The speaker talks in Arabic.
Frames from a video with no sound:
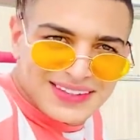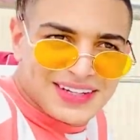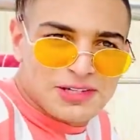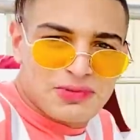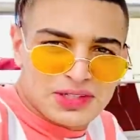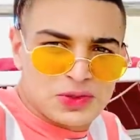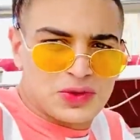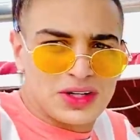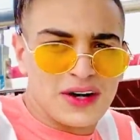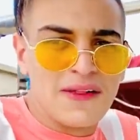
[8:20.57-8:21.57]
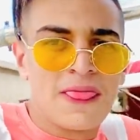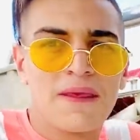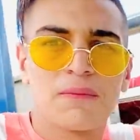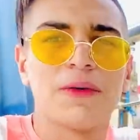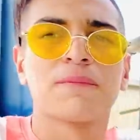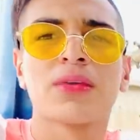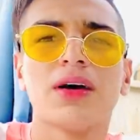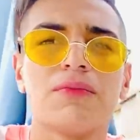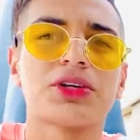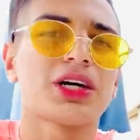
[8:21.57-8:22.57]
كتبان زوينه المهم
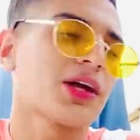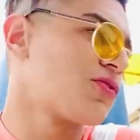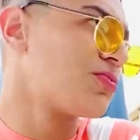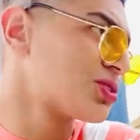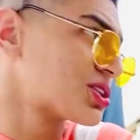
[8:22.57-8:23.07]
باش يعرفوا باش